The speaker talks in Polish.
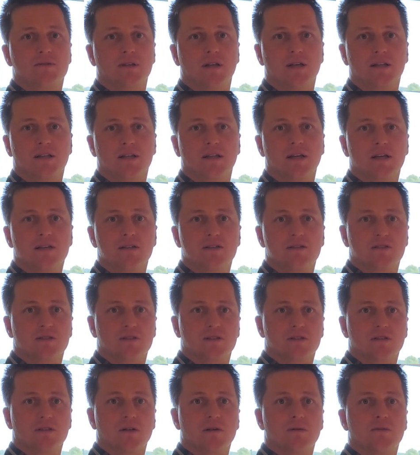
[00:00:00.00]

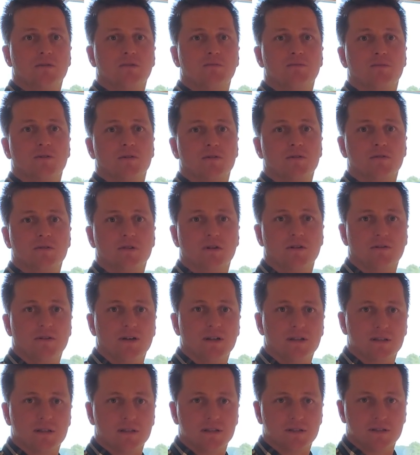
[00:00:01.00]
najtańszych domów
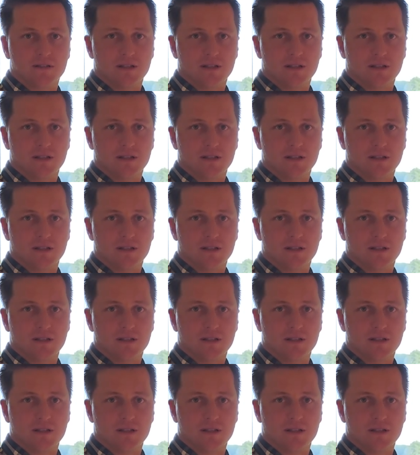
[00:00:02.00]
produkowanych